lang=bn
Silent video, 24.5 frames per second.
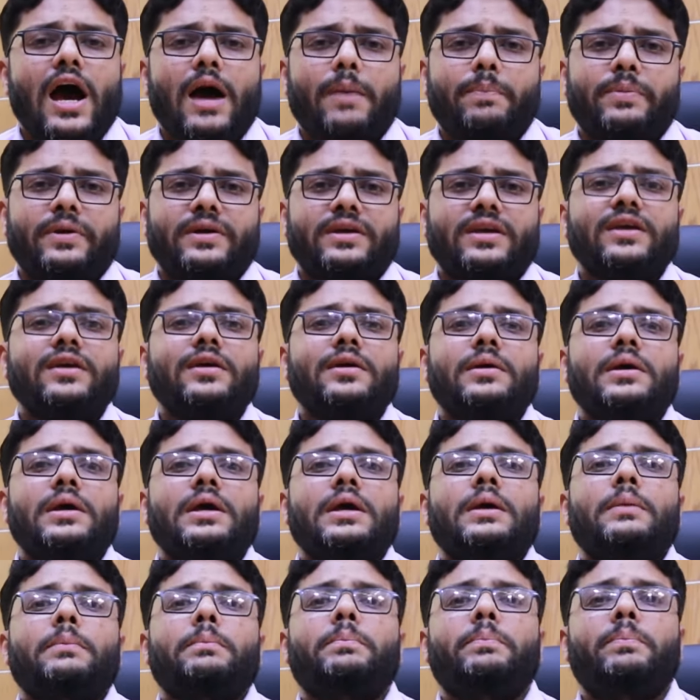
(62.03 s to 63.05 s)
আপনাকে
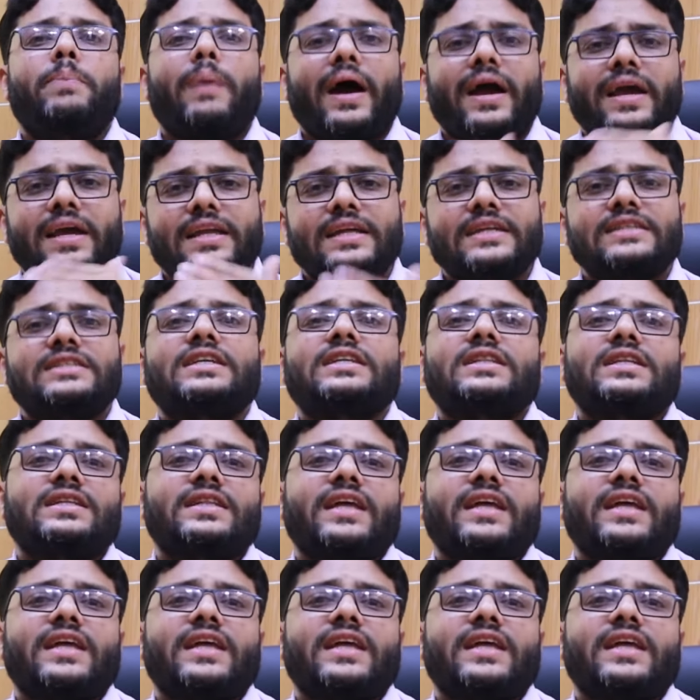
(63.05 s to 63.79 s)
বাহিরে যেতে